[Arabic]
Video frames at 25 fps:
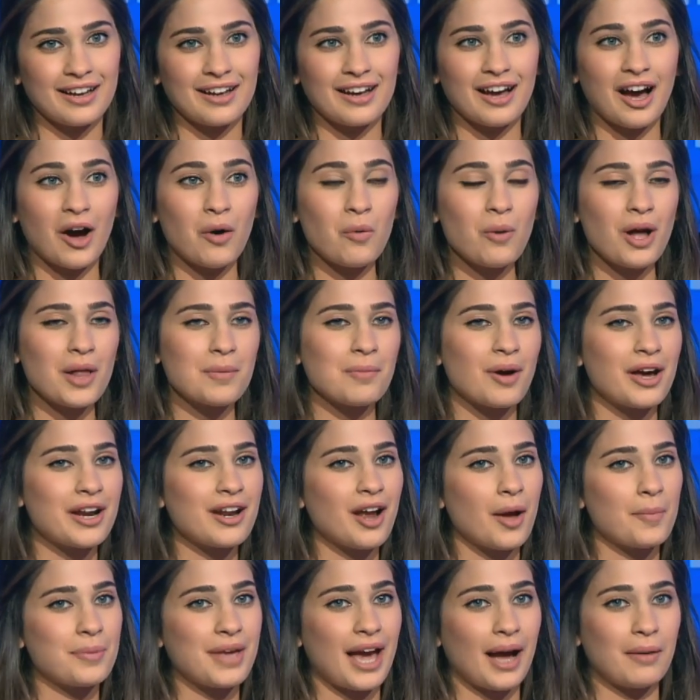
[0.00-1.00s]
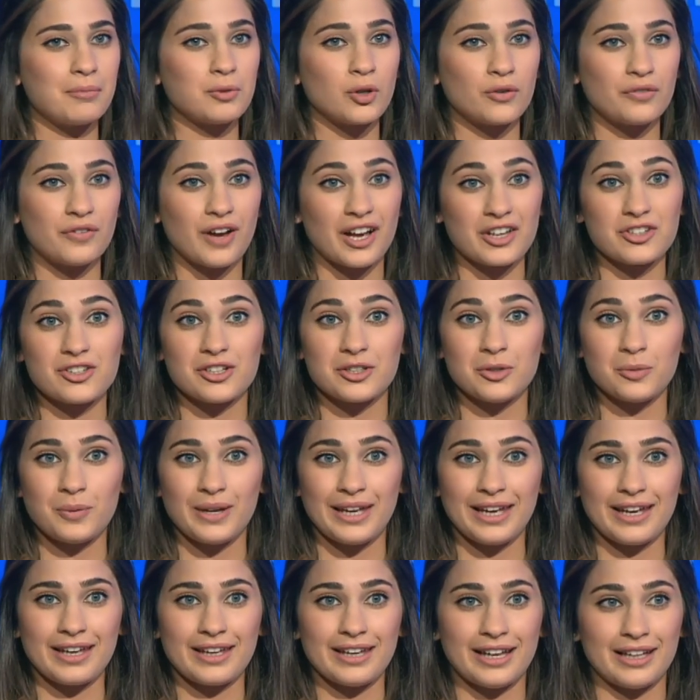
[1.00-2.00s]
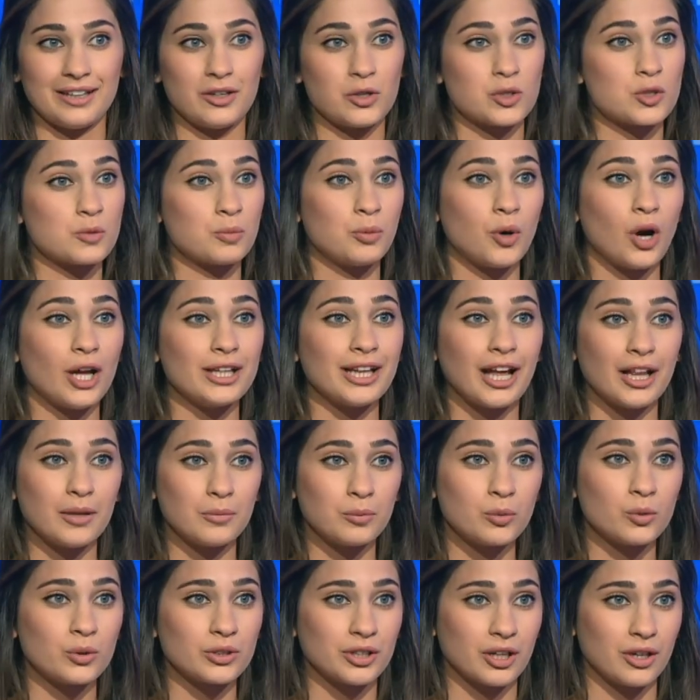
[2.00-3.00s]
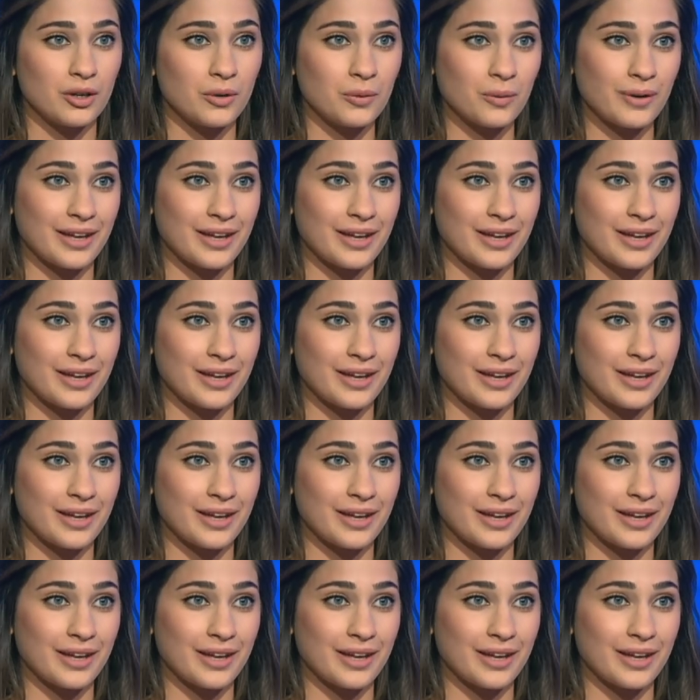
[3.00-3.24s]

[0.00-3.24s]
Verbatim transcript: اول مره بيعملوا فاشن ويك يلي أه. اسبوع للموضه نعم.